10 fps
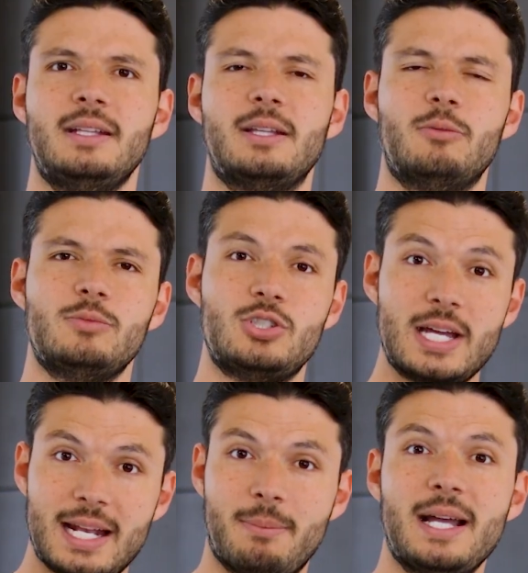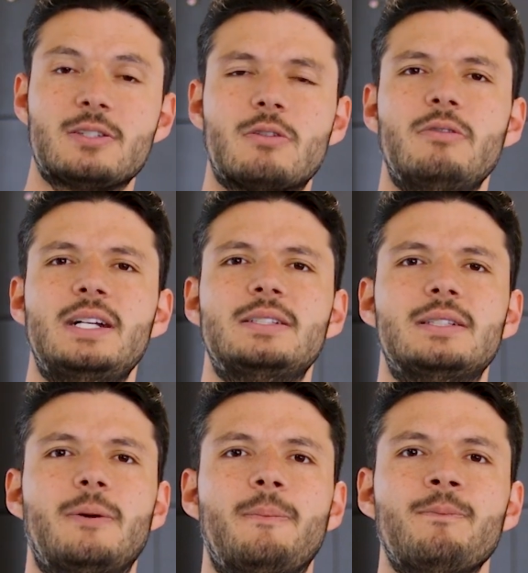Então gera mais
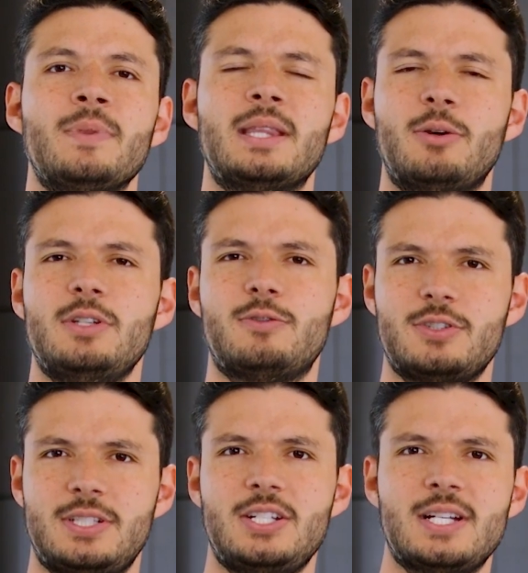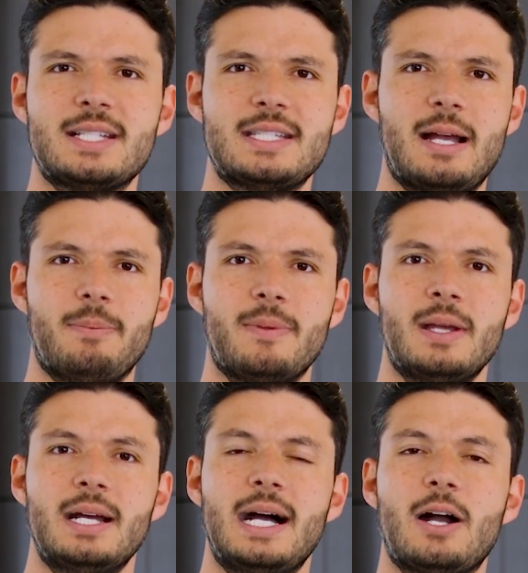conversão. Então isso você já sabe.
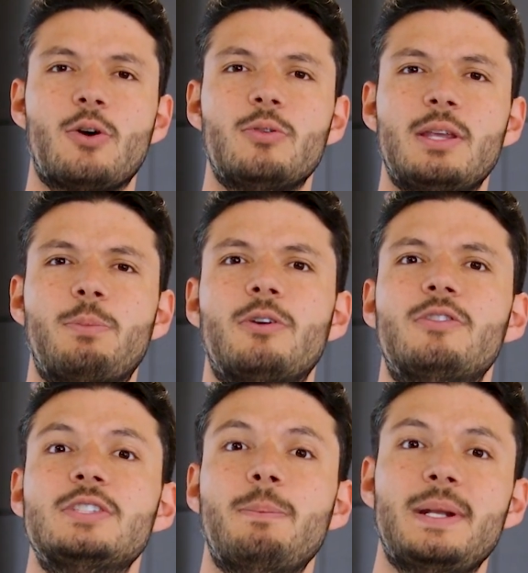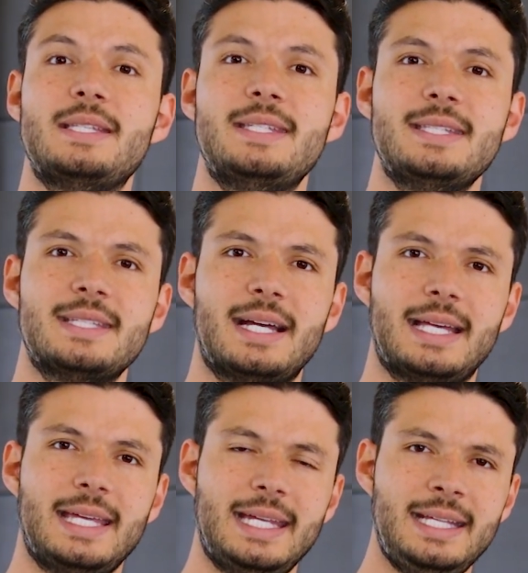Agora, o que você
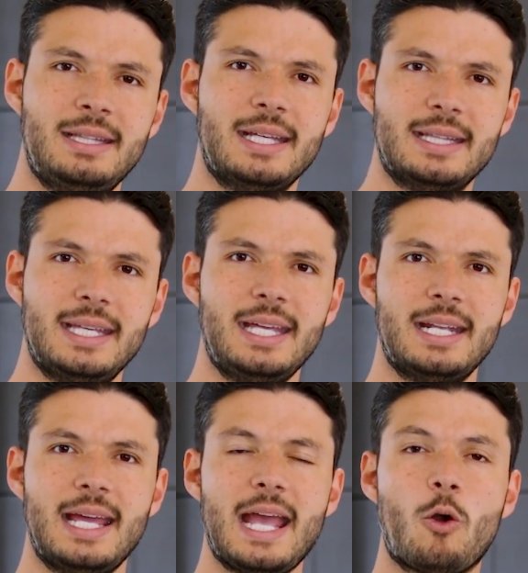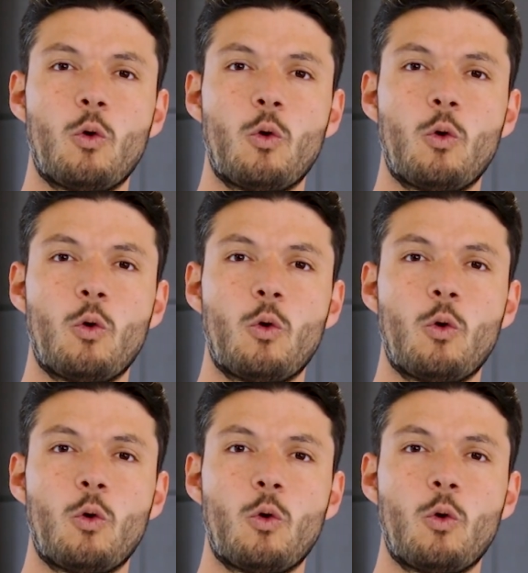precisa entender é